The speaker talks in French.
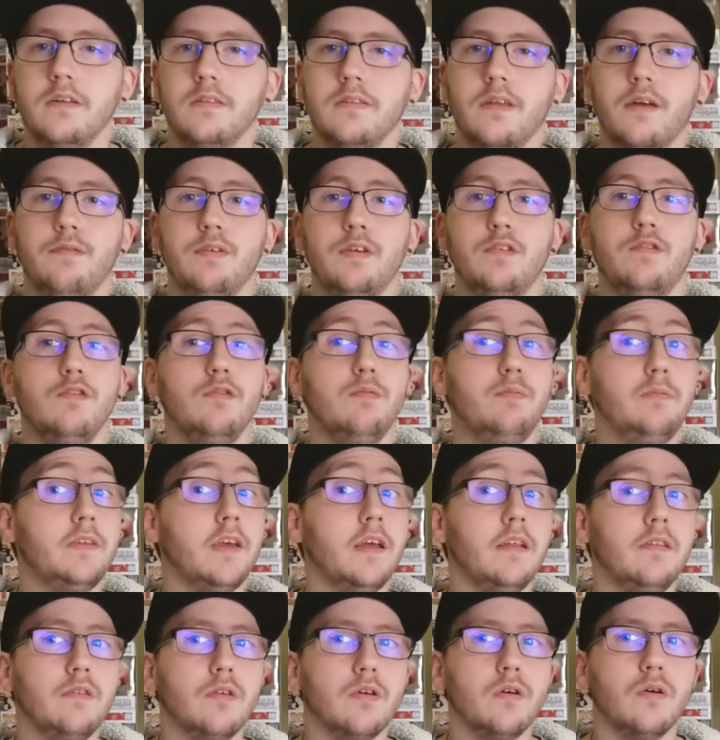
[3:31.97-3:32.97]
T'avais juste
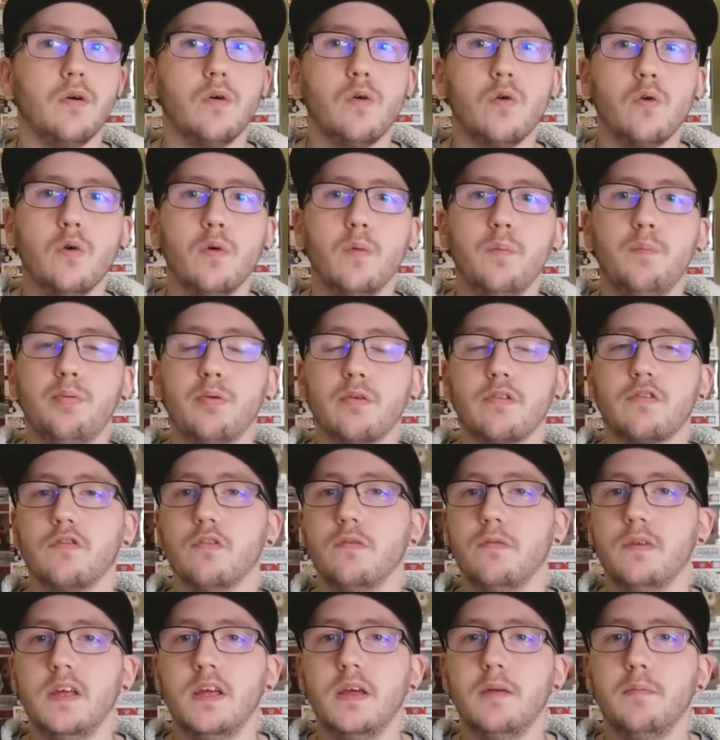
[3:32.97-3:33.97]
peut-être euh, Raw pour
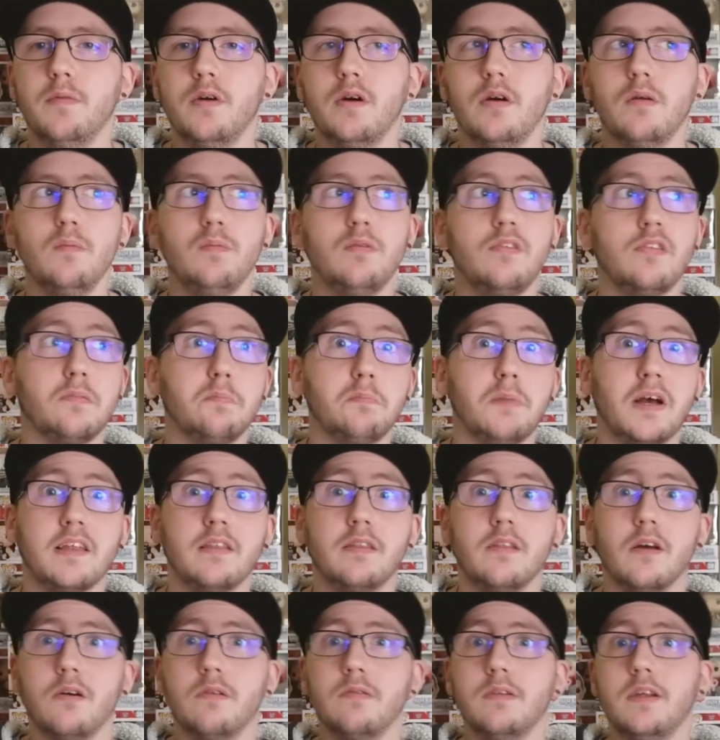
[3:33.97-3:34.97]
sauver les meubles,
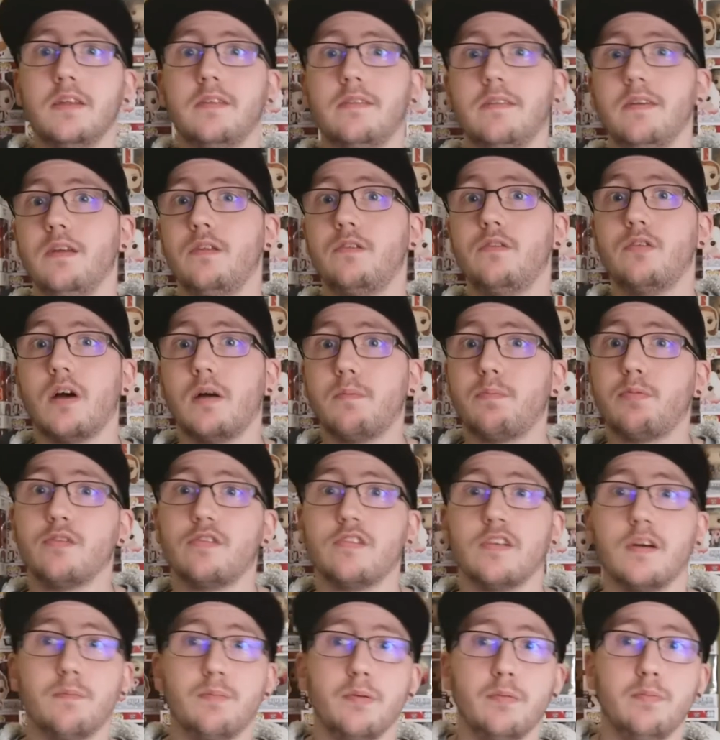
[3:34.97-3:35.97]
SmackDown essayer de se
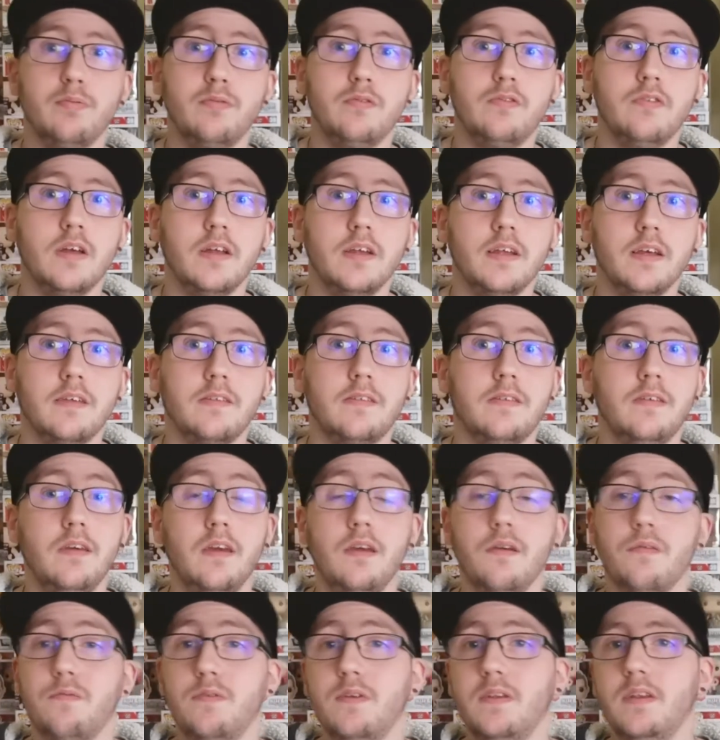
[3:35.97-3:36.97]
rapprocher un peu plus de NXT
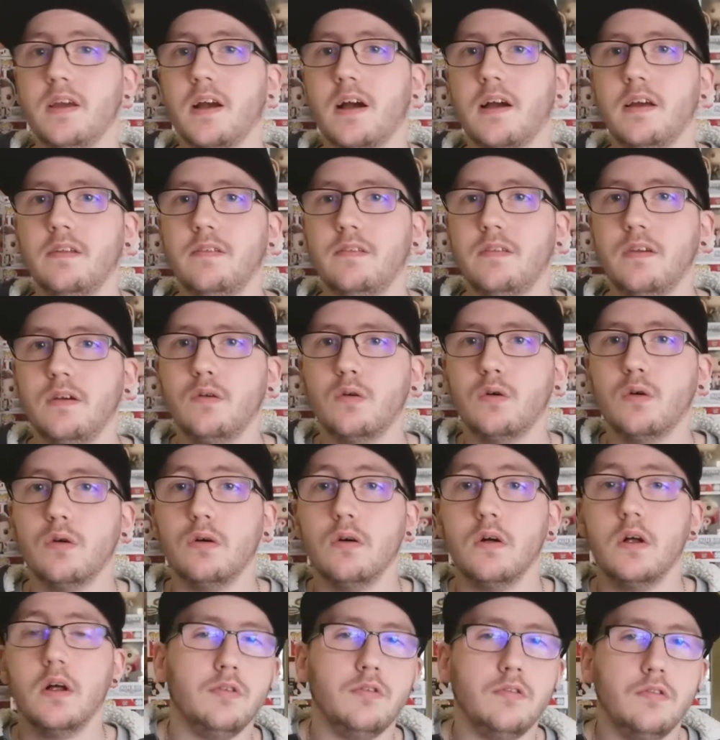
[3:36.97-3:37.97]
et finir à
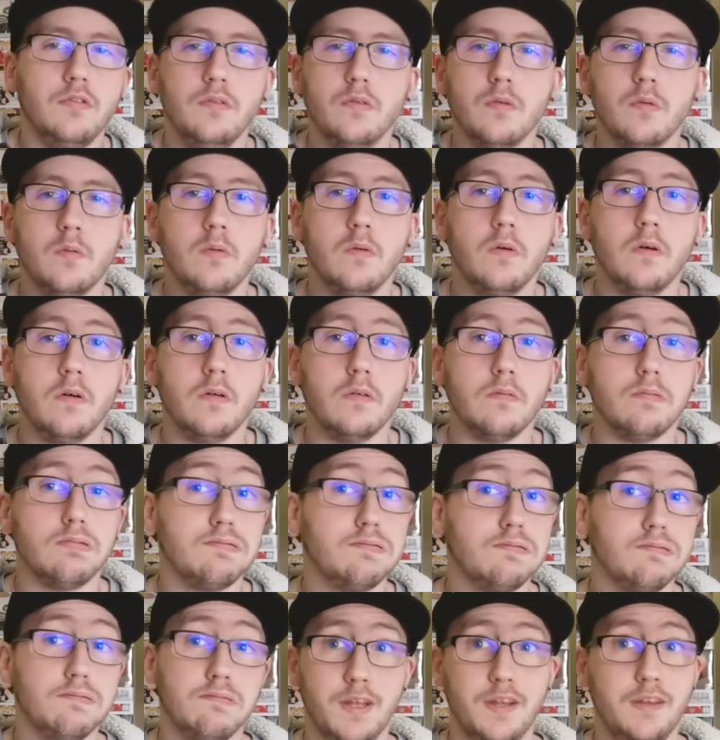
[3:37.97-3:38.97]
Zeko Mais sinon,
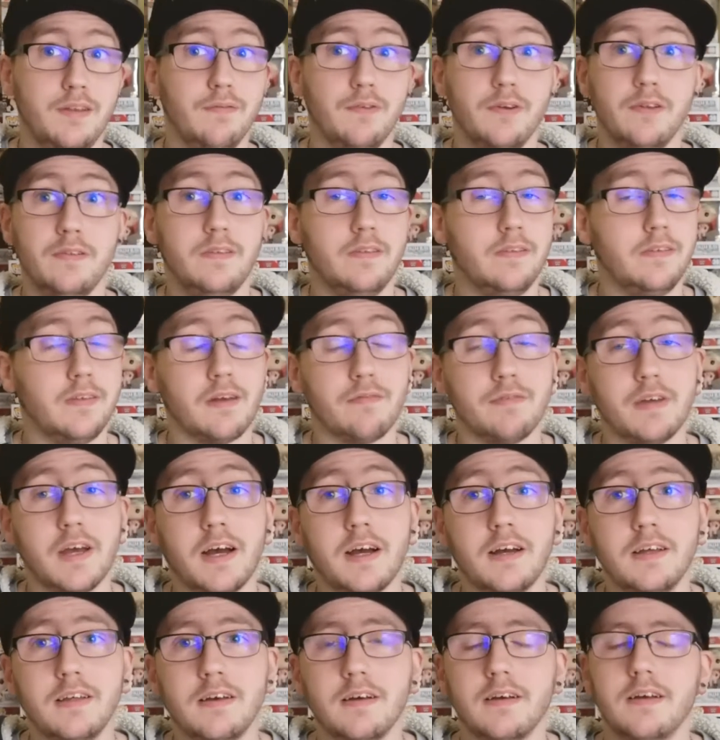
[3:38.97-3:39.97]
main event, il servait
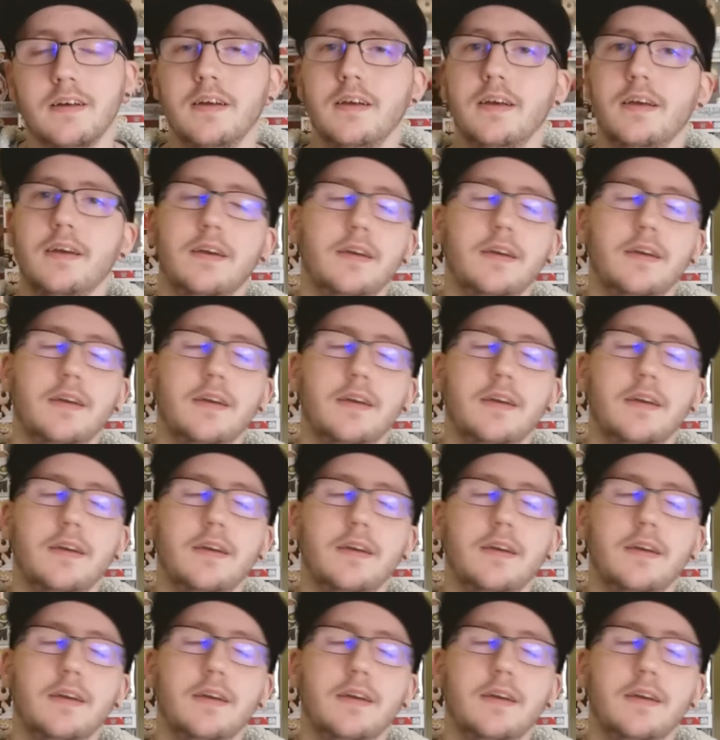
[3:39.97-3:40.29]
à rien.